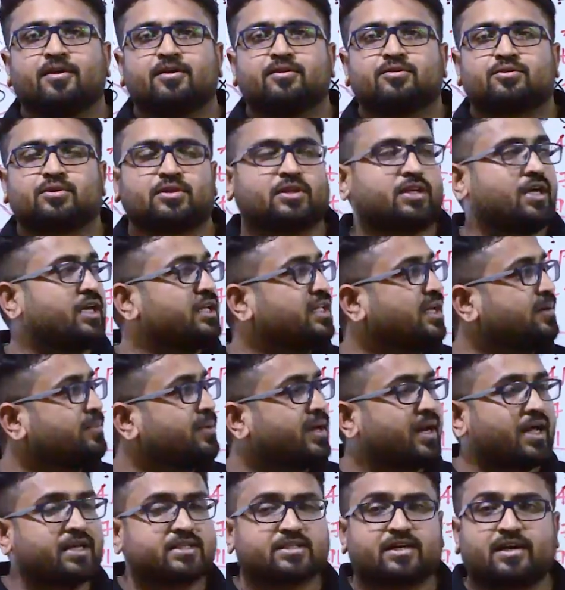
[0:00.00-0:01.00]
तो ये था
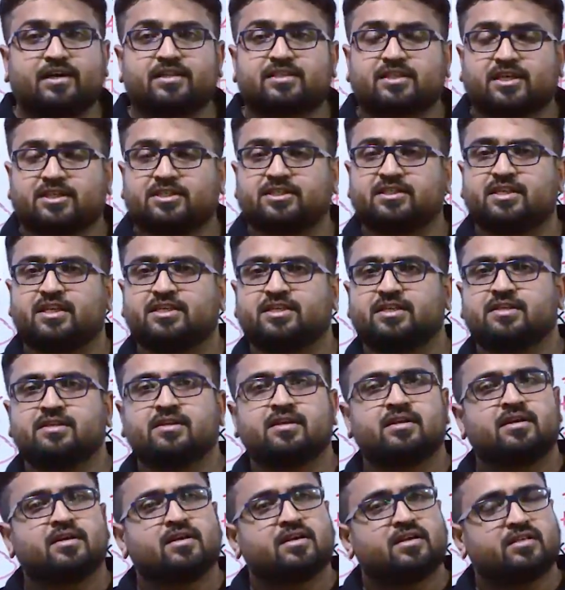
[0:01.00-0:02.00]
हमारा आज का डिस्कशन सेशन
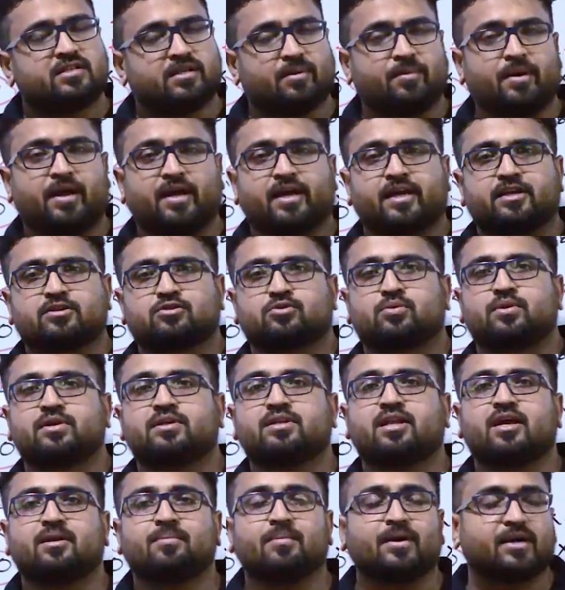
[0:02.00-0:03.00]
समय आ गया स्टूडेंट
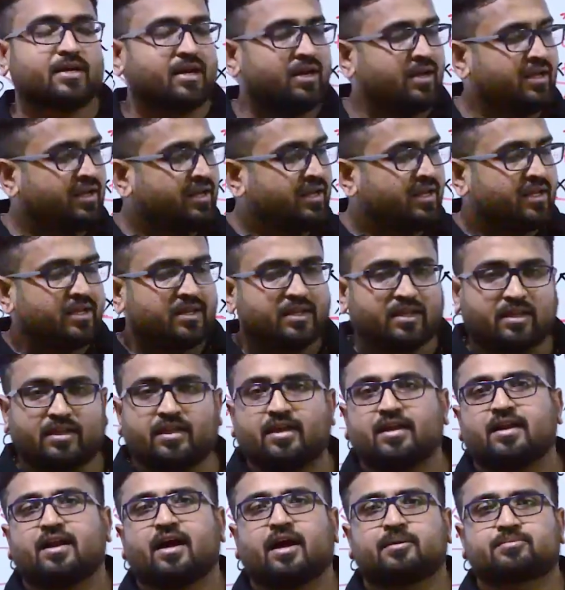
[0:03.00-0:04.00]
धर्मा का
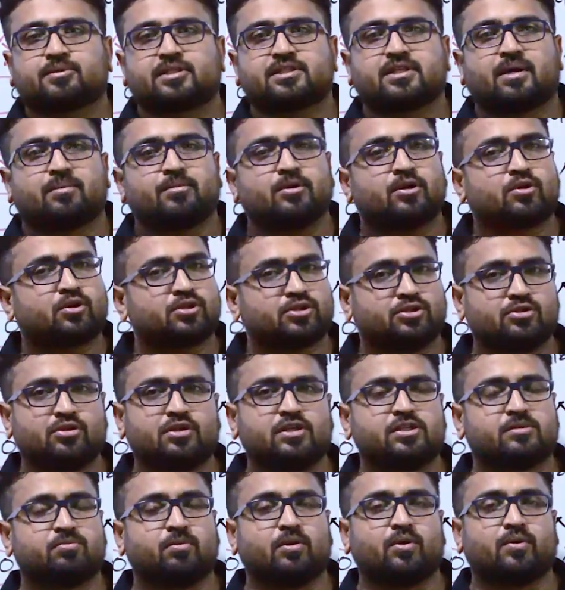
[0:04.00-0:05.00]
ये रहा आपके सामने क्वेश्चन जो
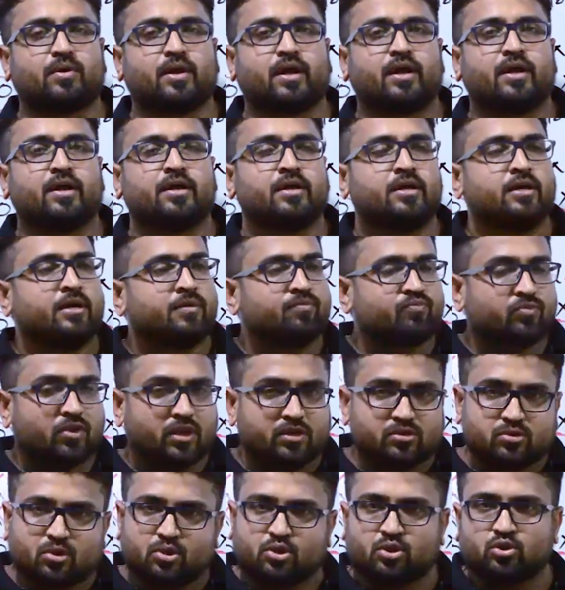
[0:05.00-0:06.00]
डिस्प्ले हो रहा है
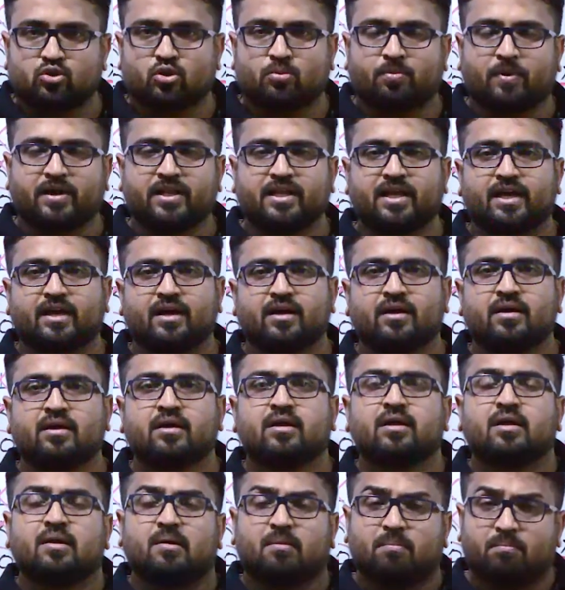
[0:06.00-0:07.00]
इस क्वेश्चन को पढ़िएगा
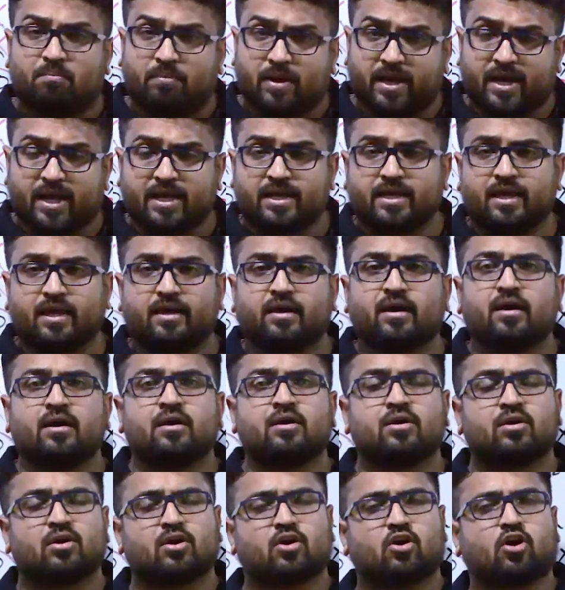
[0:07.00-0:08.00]
बनाइएगा
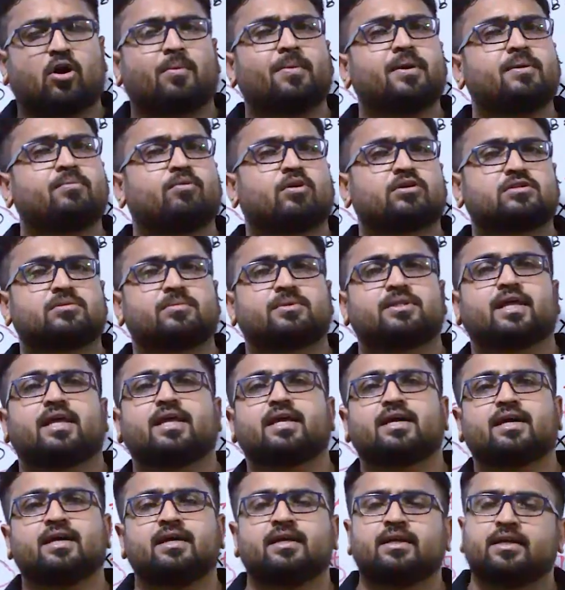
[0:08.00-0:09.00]
कॉमेंट बॉक्स में
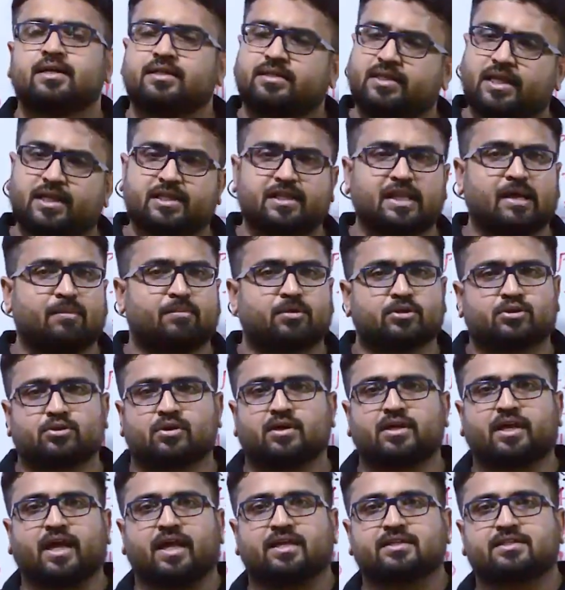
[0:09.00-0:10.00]
बताइएगा देखते हैं आप बच्चों का
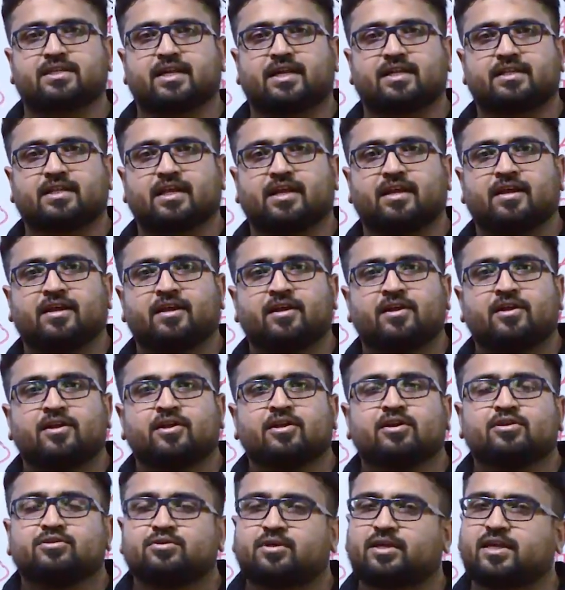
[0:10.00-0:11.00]
क्या आंसर आता है
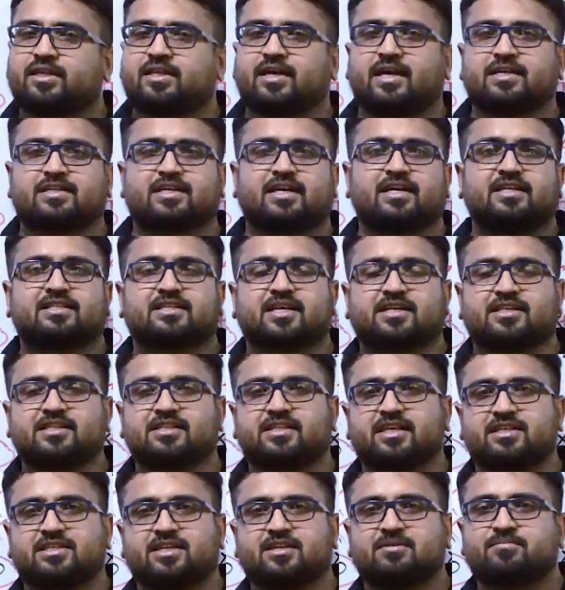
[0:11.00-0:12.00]
तो ये था आज का डिस्कशन
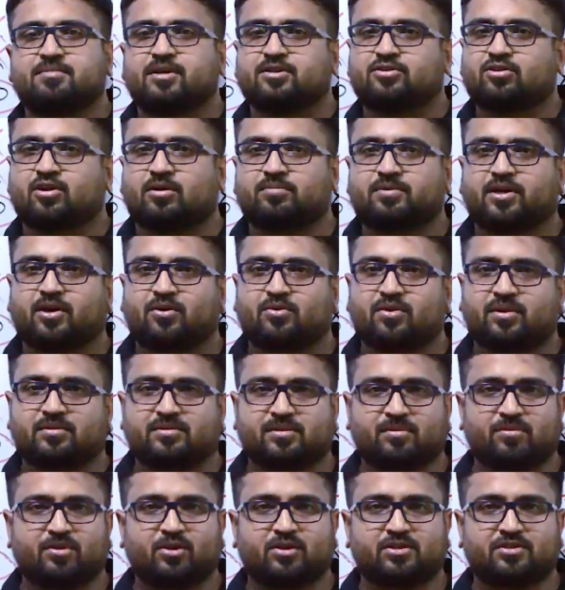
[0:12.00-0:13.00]
सेशन मैं सौरभ ठाकुर आप
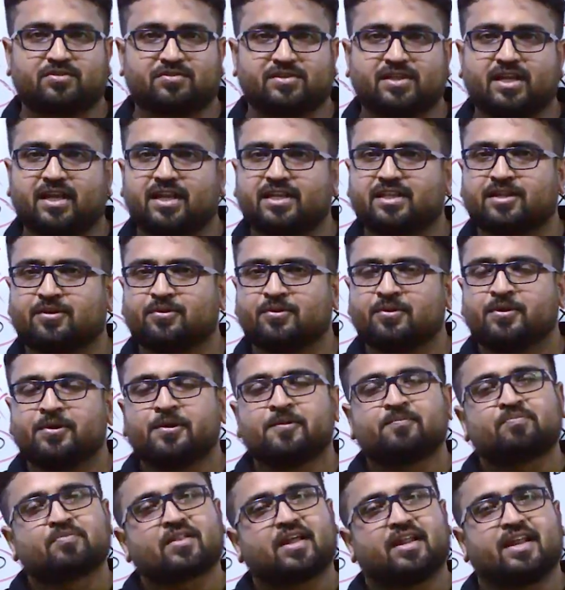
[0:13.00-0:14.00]
सभी लोगों से विदा लेता हूँ
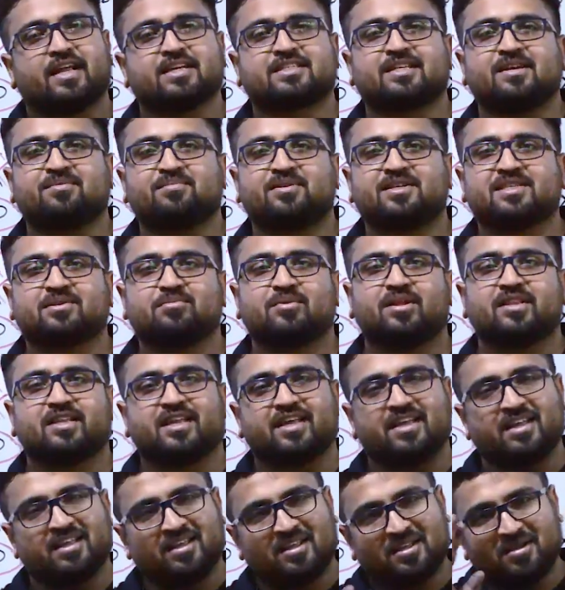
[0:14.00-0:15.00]
नेक्स्ट टाइम फिर से मिलते
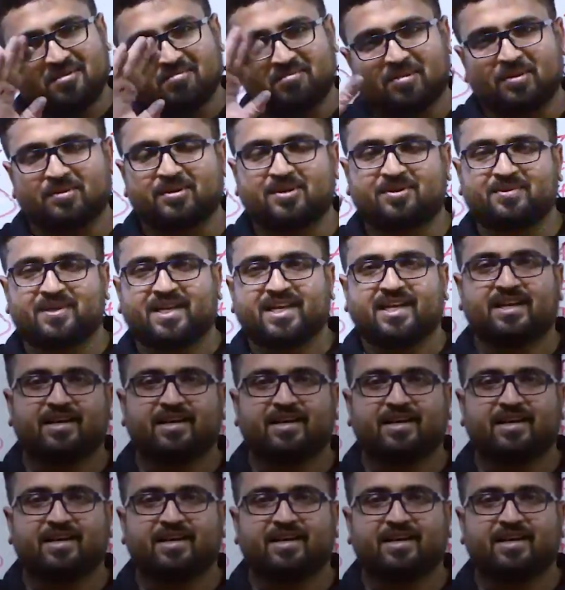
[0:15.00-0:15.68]
हैं बाय बाय रेडी